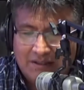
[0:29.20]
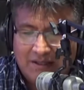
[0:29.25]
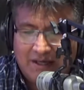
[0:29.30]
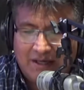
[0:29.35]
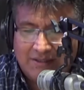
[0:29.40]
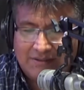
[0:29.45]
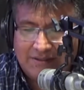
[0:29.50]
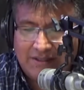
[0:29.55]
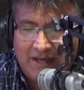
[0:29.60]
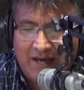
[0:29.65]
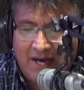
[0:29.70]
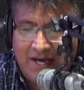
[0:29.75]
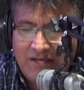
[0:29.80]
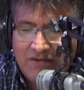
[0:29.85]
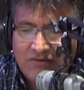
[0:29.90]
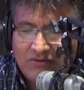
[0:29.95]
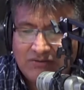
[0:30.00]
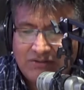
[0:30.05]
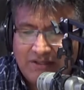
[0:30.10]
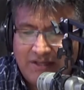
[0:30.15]
hace
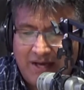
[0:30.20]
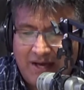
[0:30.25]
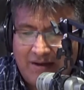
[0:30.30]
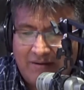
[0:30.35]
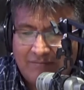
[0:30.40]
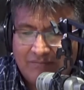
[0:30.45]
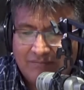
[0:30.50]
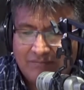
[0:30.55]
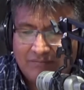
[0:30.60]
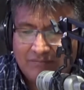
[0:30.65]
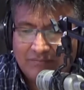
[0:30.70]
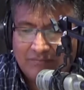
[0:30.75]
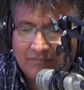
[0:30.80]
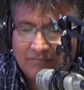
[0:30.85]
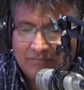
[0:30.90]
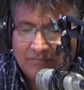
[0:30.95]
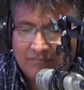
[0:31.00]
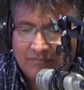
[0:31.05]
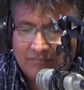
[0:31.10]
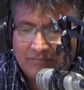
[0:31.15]
años ya,
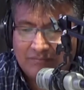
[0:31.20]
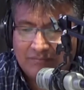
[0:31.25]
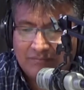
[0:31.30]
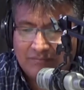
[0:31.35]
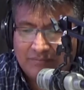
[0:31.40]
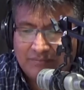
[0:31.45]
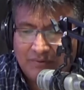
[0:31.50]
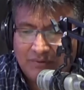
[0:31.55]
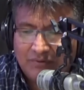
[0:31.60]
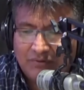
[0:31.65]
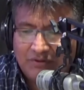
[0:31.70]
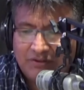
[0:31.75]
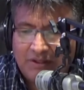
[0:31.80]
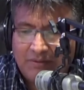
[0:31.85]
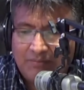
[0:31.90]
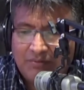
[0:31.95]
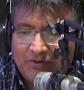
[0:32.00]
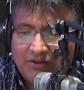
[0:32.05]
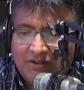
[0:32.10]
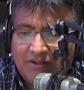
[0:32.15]
por un
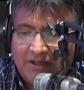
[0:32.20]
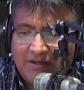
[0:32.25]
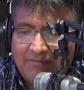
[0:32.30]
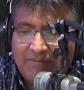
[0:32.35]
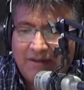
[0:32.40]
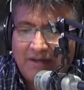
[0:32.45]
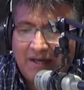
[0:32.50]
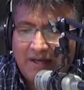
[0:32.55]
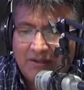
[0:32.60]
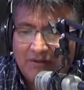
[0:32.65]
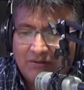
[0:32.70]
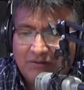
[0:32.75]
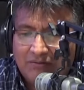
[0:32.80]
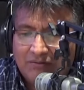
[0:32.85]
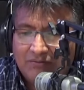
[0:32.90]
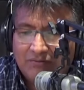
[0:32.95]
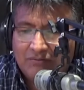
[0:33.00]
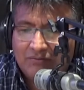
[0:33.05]
tiempo determinado,